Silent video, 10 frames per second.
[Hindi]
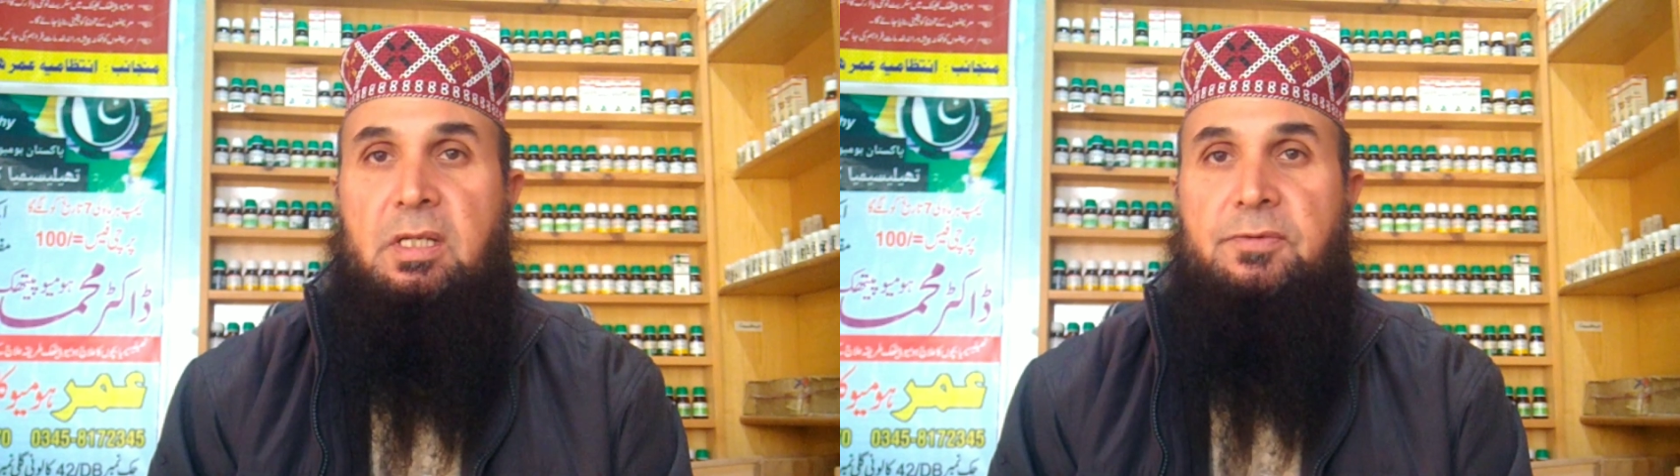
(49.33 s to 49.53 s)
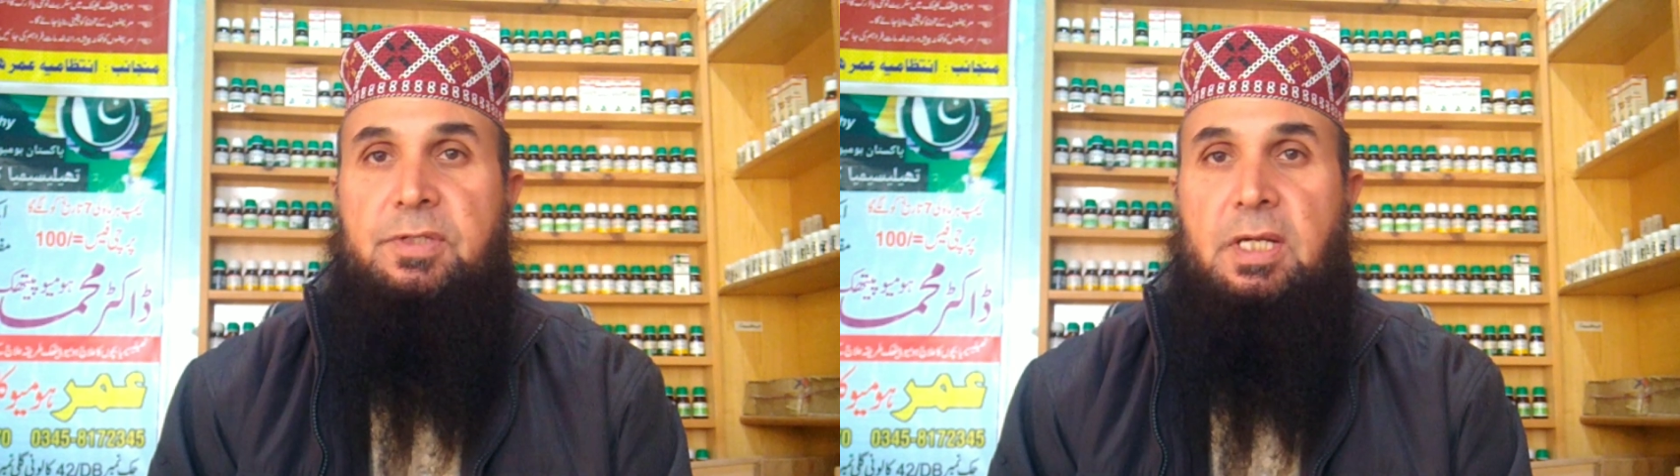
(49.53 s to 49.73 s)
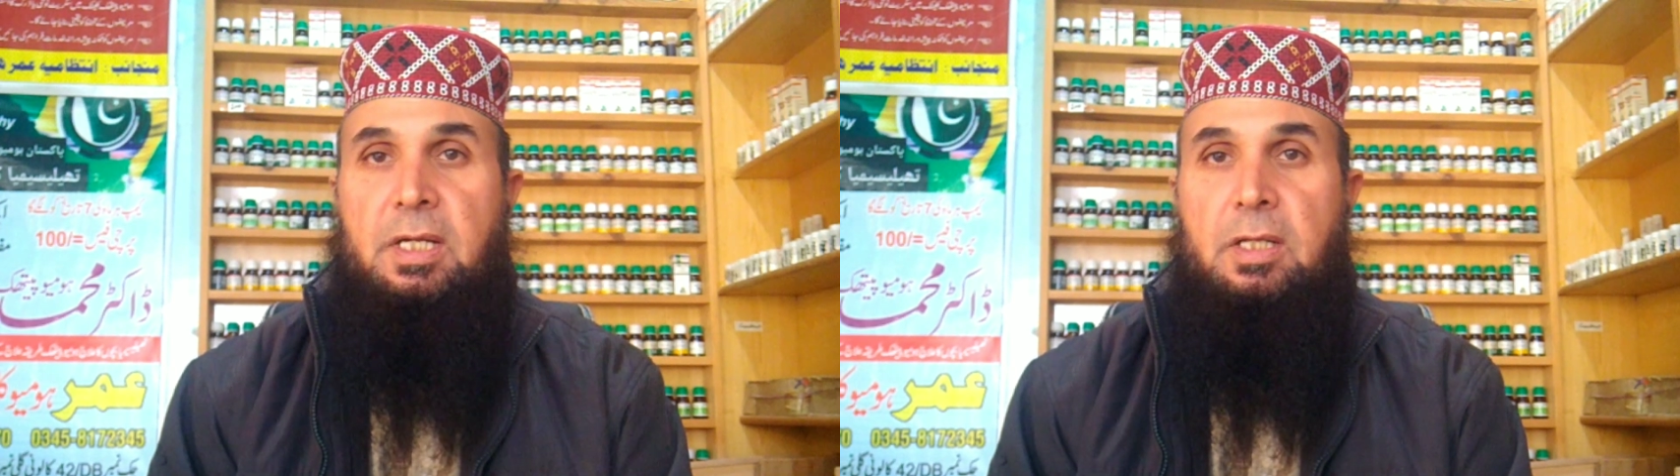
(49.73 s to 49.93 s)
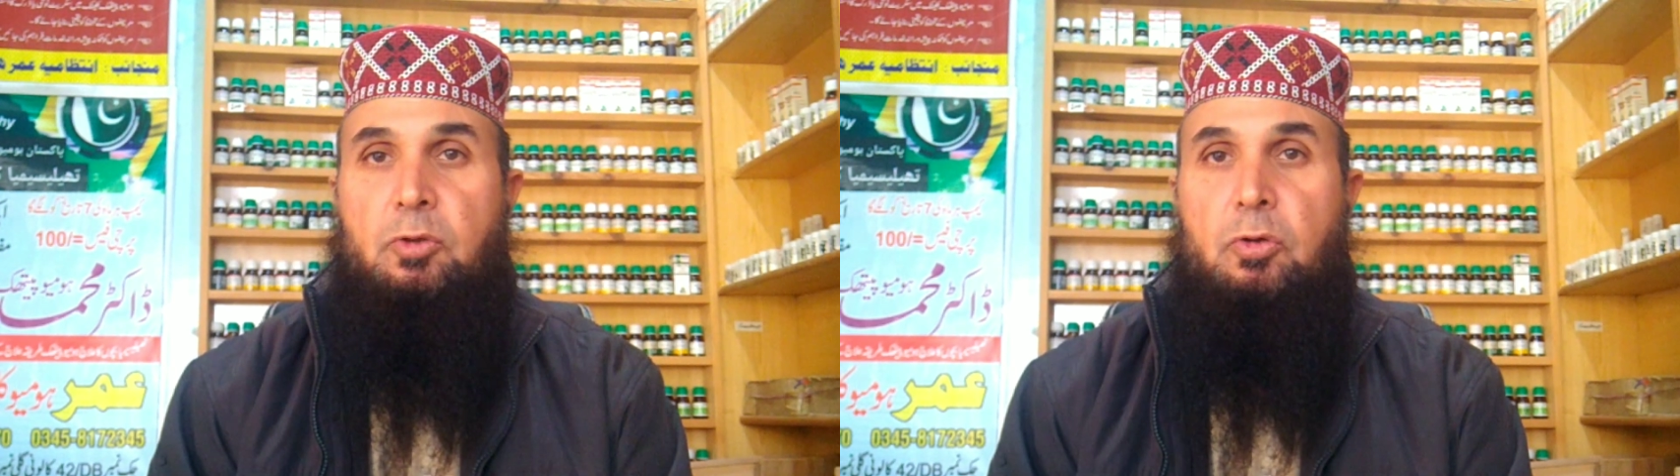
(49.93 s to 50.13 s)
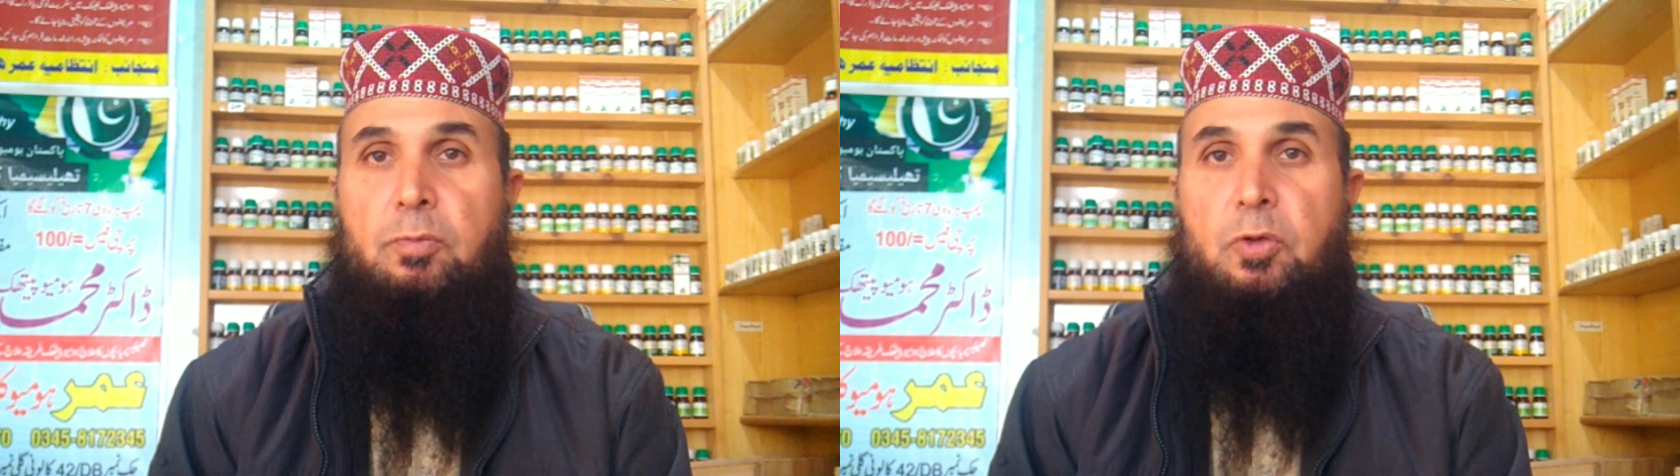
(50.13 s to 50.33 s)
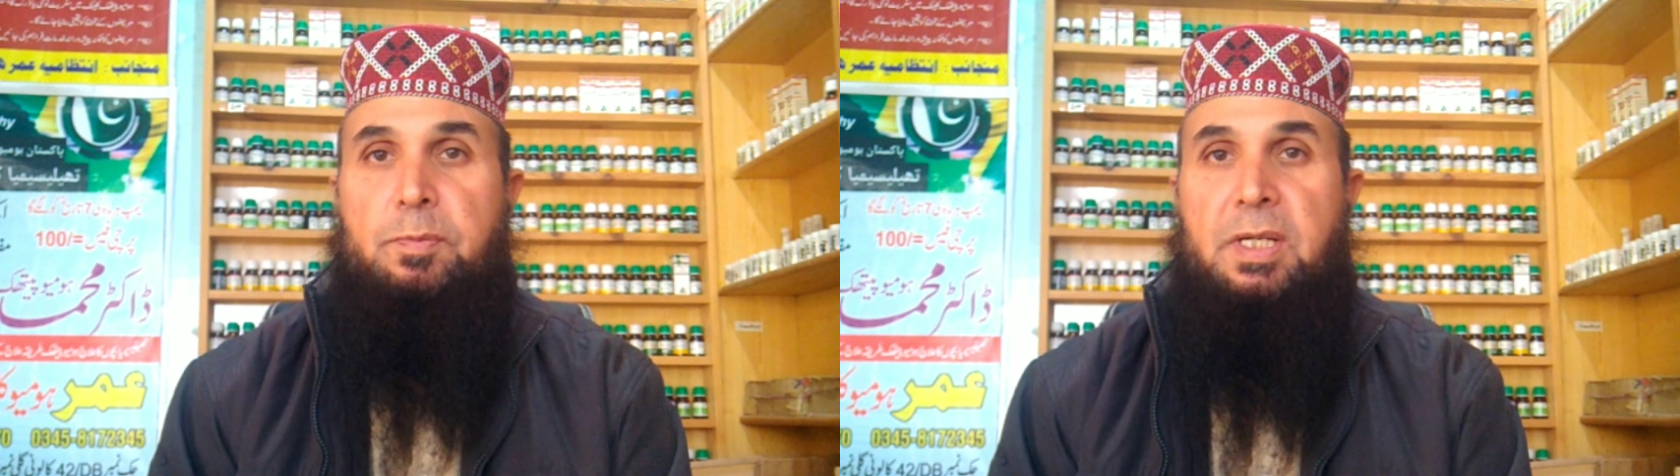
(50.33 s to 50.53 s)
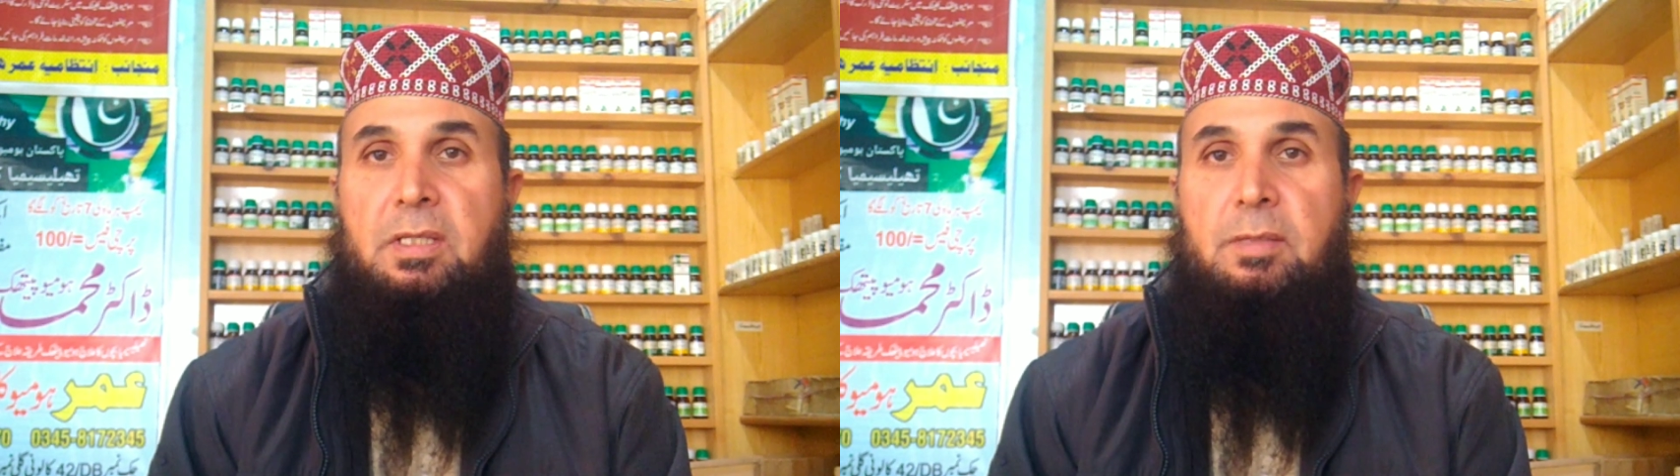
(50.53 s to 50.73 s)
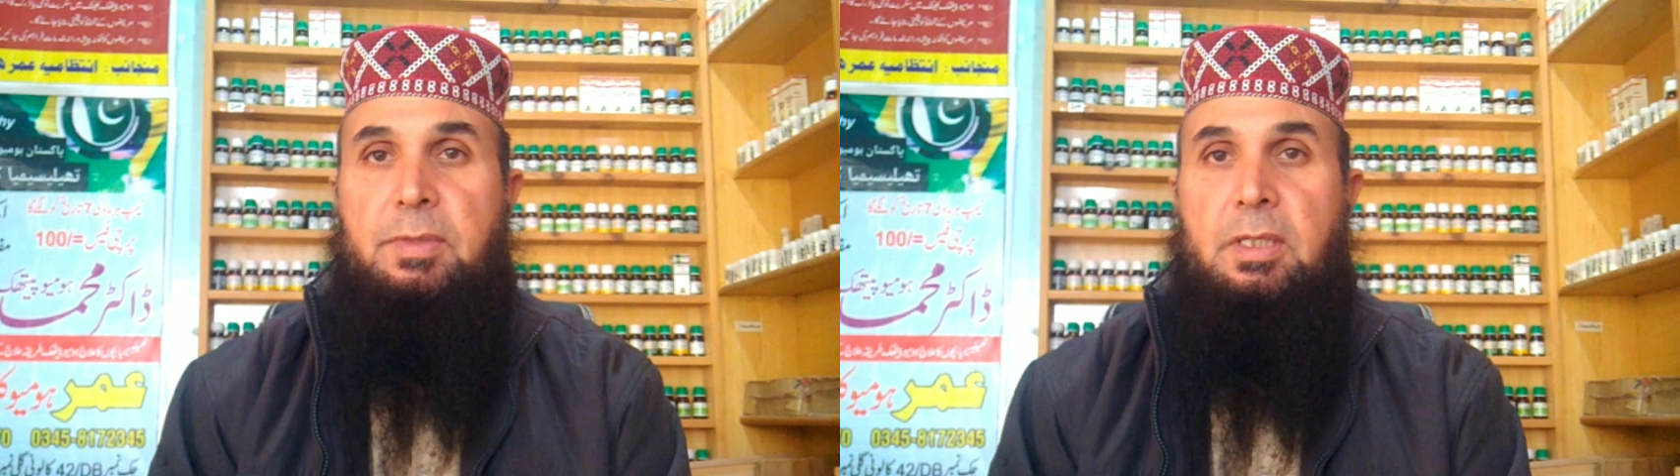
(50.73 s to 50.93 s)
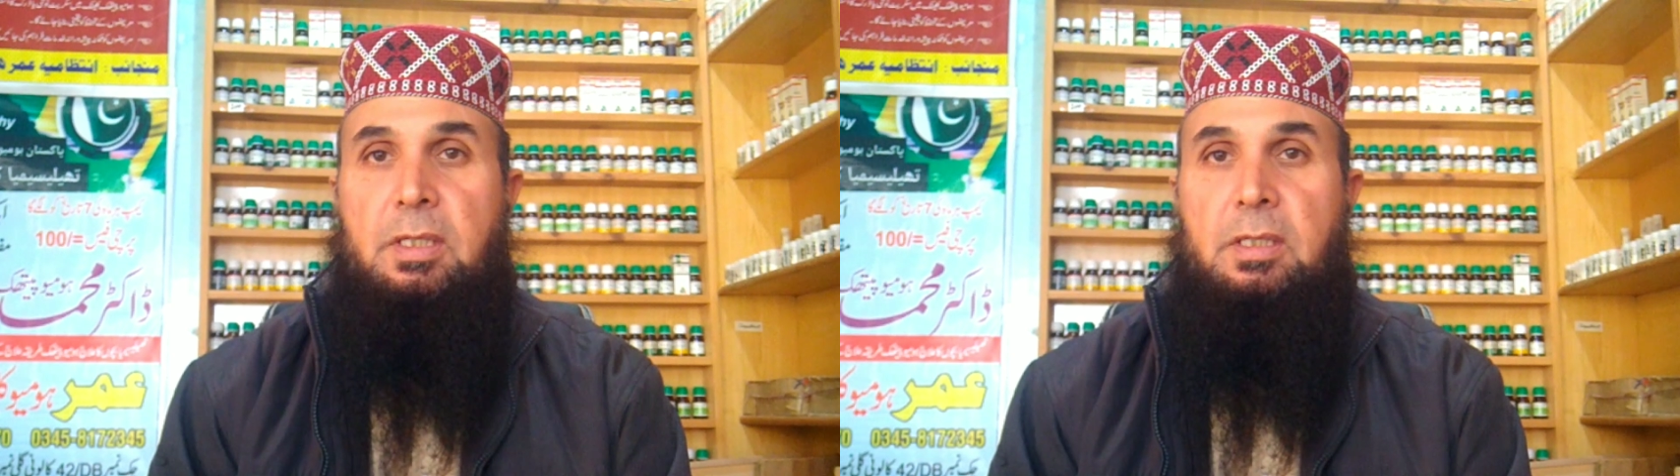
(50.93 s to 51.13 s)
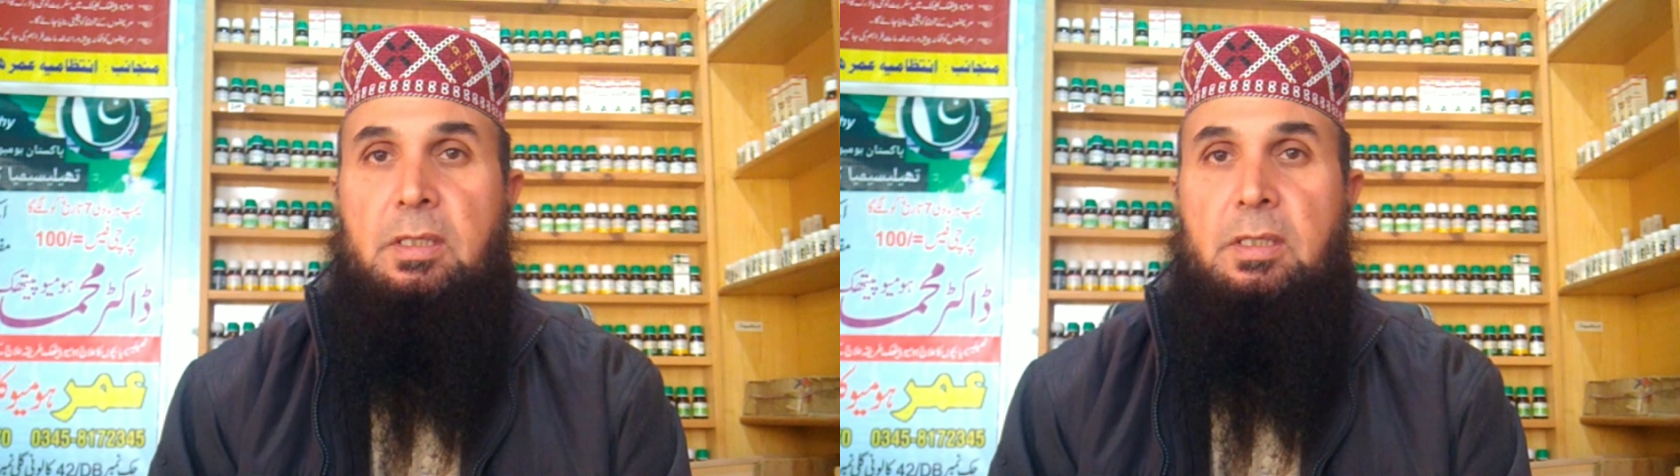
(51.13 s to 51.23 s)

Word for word: तरफ जाएं तो होम्योपैथी में